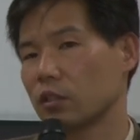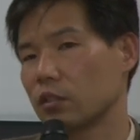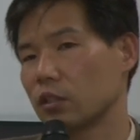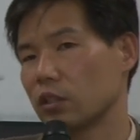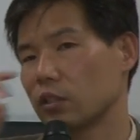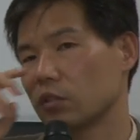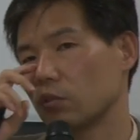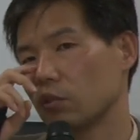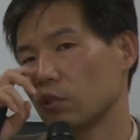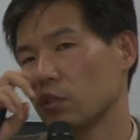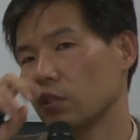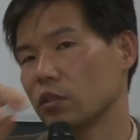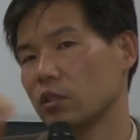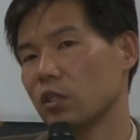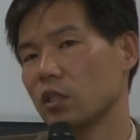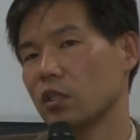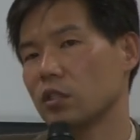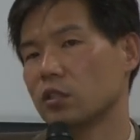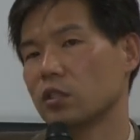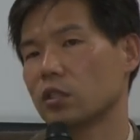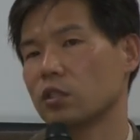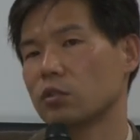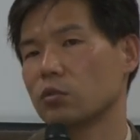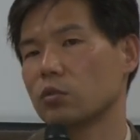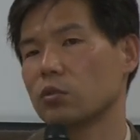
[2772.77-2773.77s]
でそれに
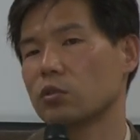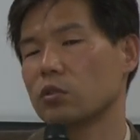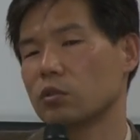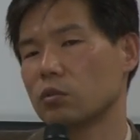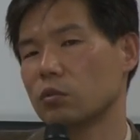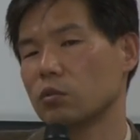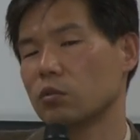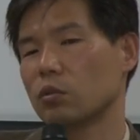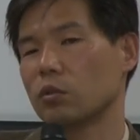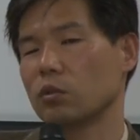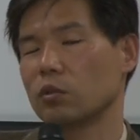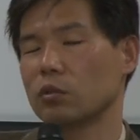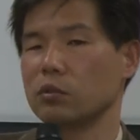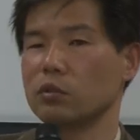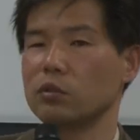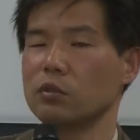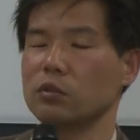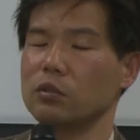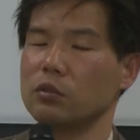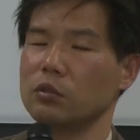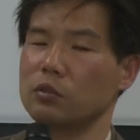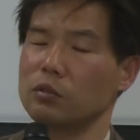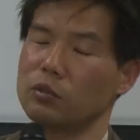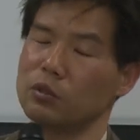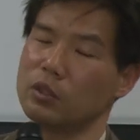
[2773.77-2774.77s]
対して一つの
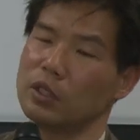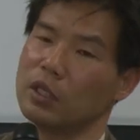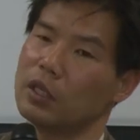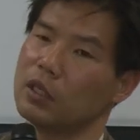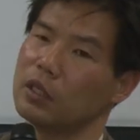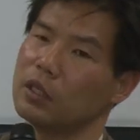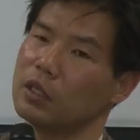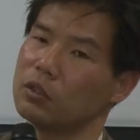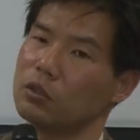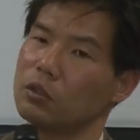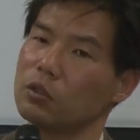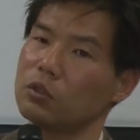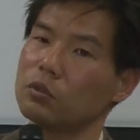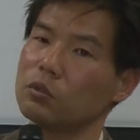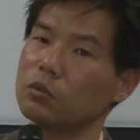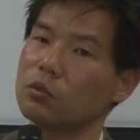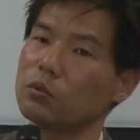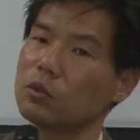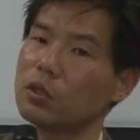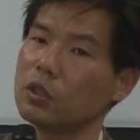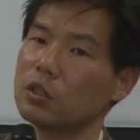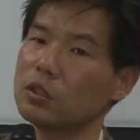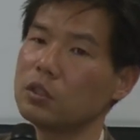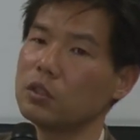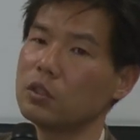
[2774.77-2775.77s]
抜け穴というと
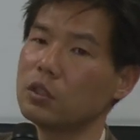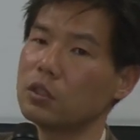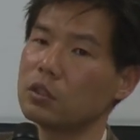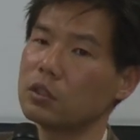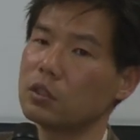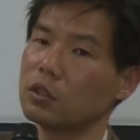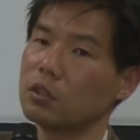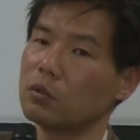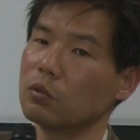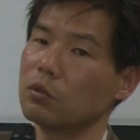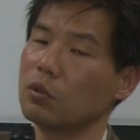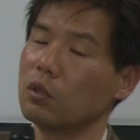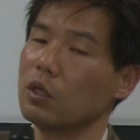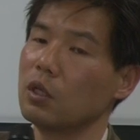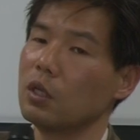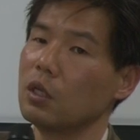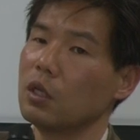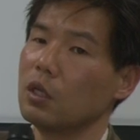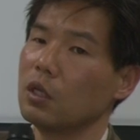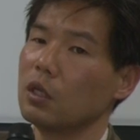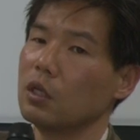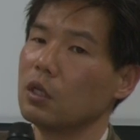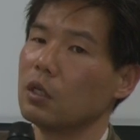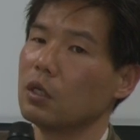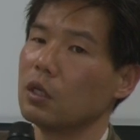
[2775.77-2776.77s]
おかしいですけど、
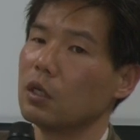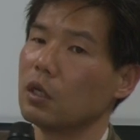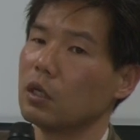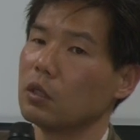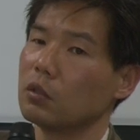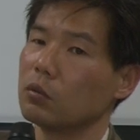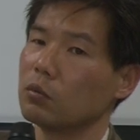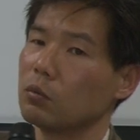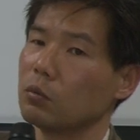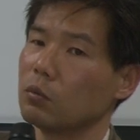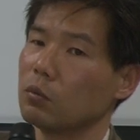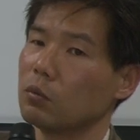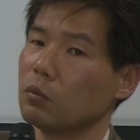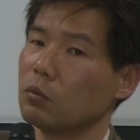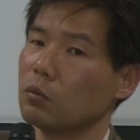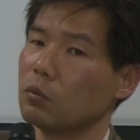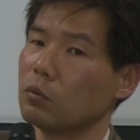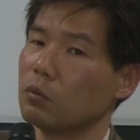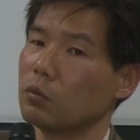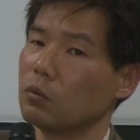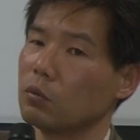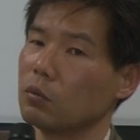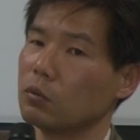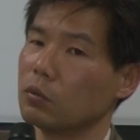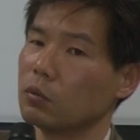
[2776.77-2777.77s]

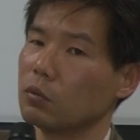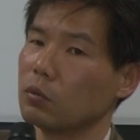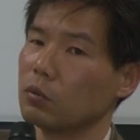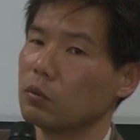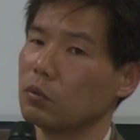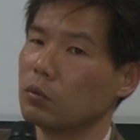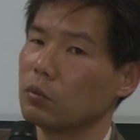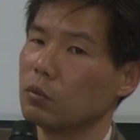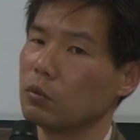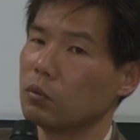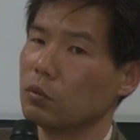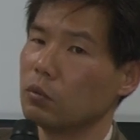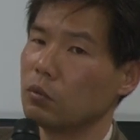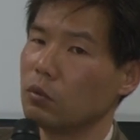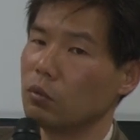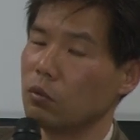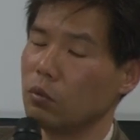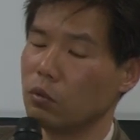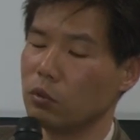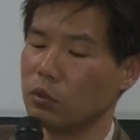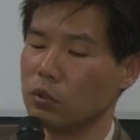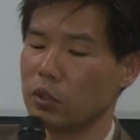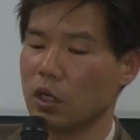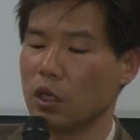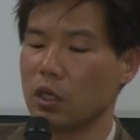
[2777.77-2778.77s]

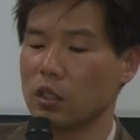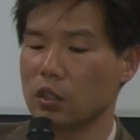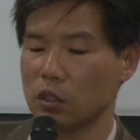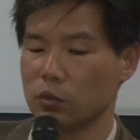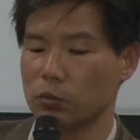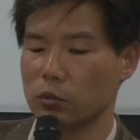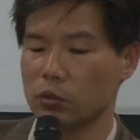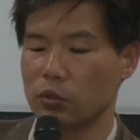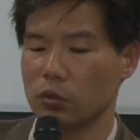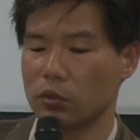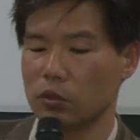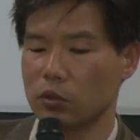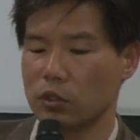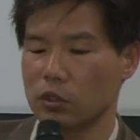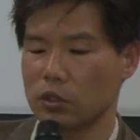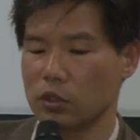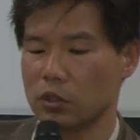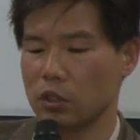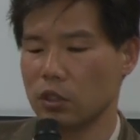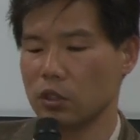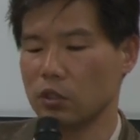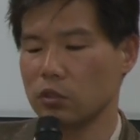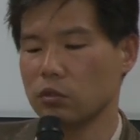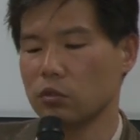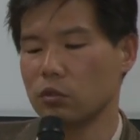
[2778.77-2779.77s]
オルタナティブとし
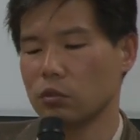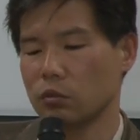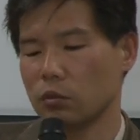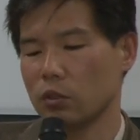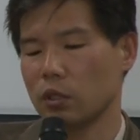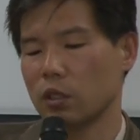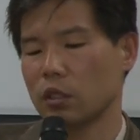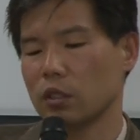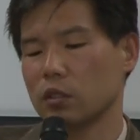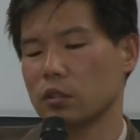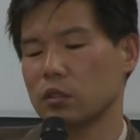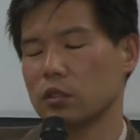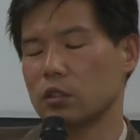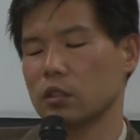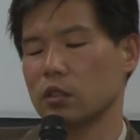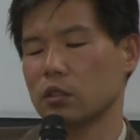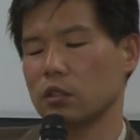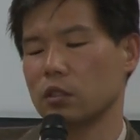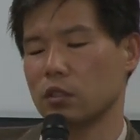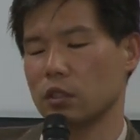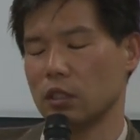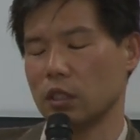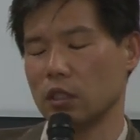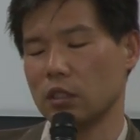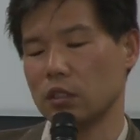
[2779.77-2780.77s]
ていうのは
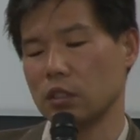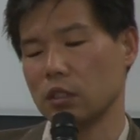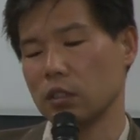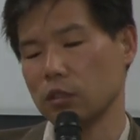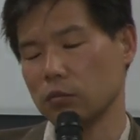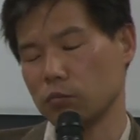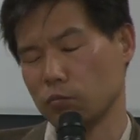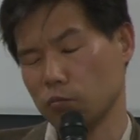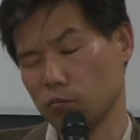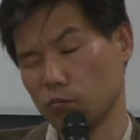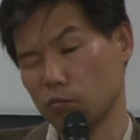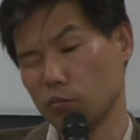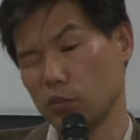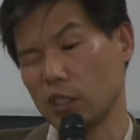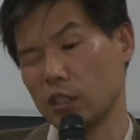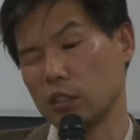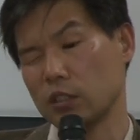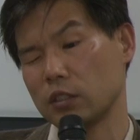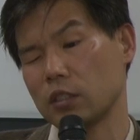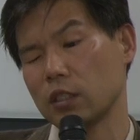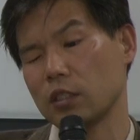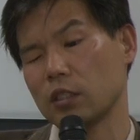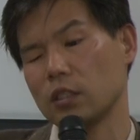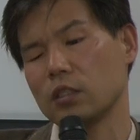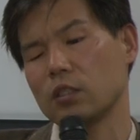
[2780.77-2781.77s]
歴
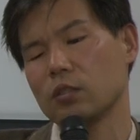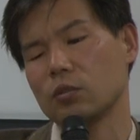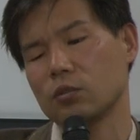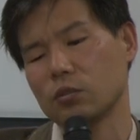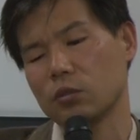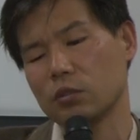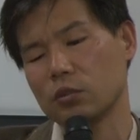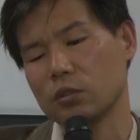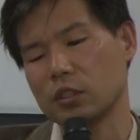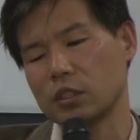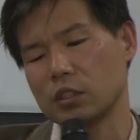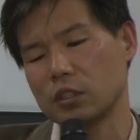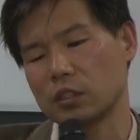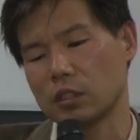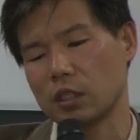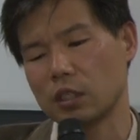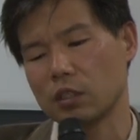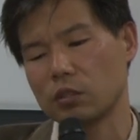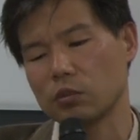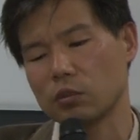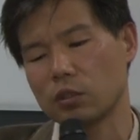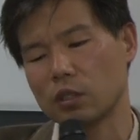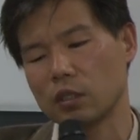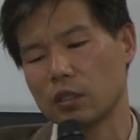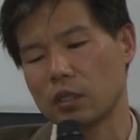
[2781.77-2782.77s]
史的に言うと実
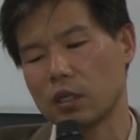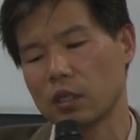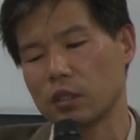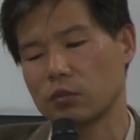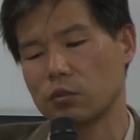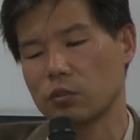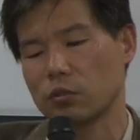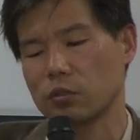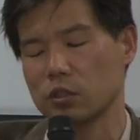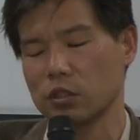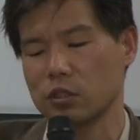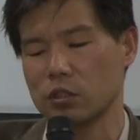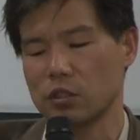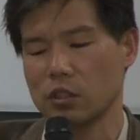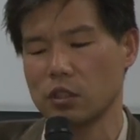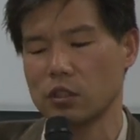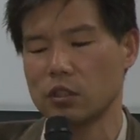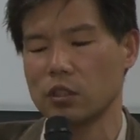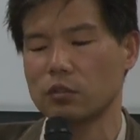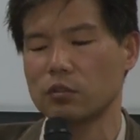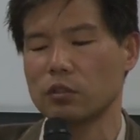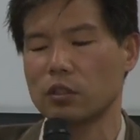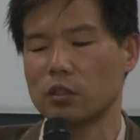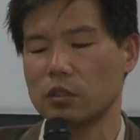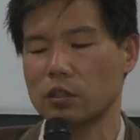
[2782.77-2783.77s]
際の外国人政
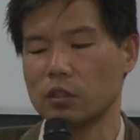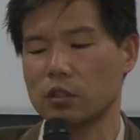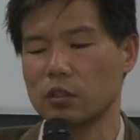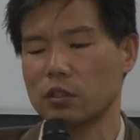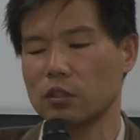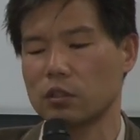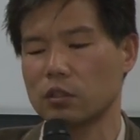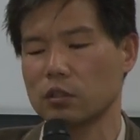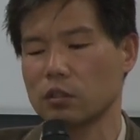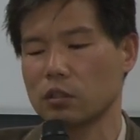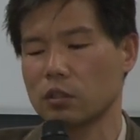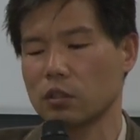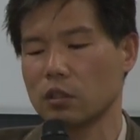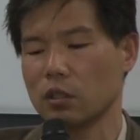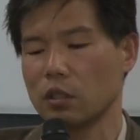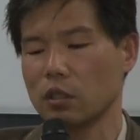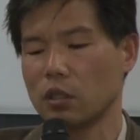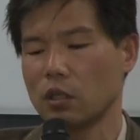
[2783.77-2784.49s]
策だったわけです。